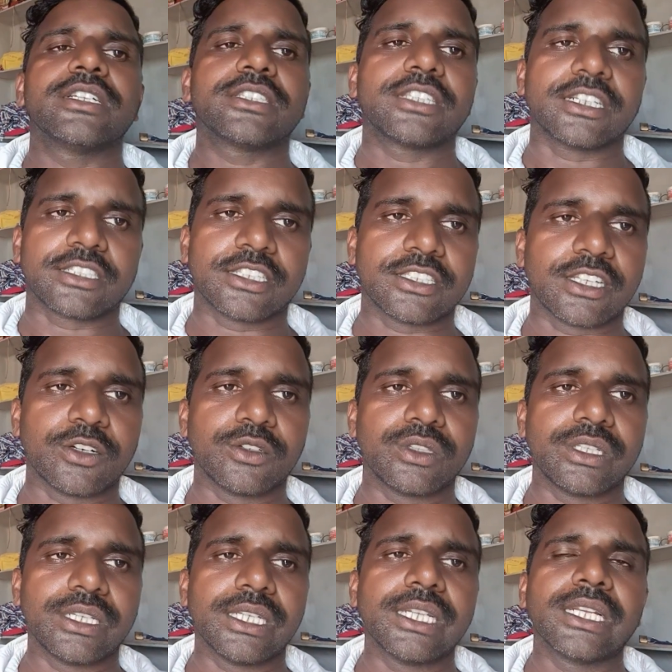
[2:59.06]
సక్సెస్
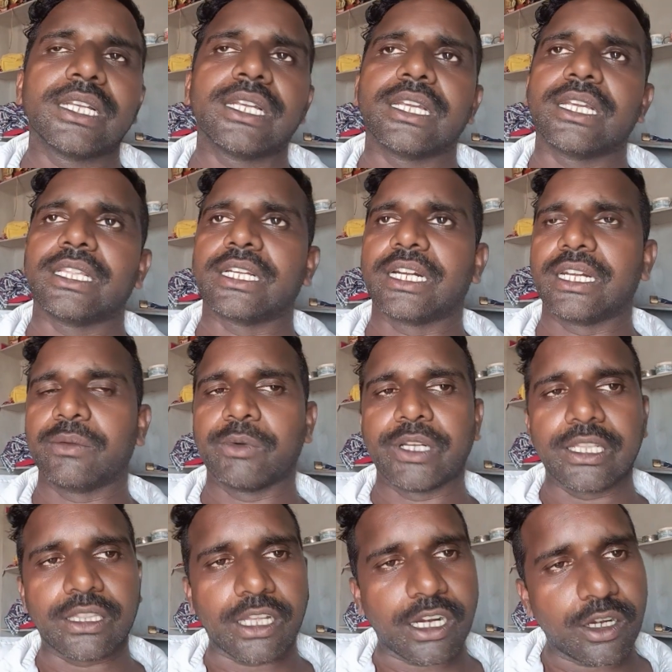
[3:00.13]
అవుద్ది ఎందుకంటే ఇప్పుడు
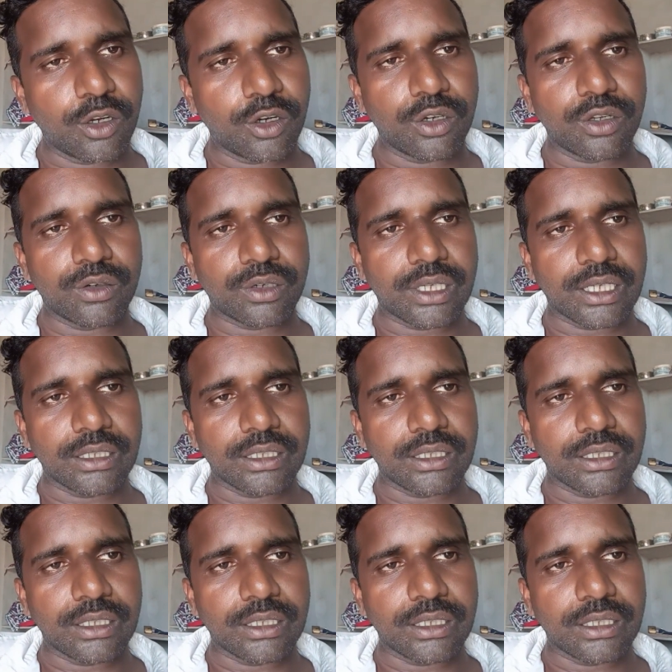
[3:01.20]
నేను థర్డ్ లోన్లో ఉన్నా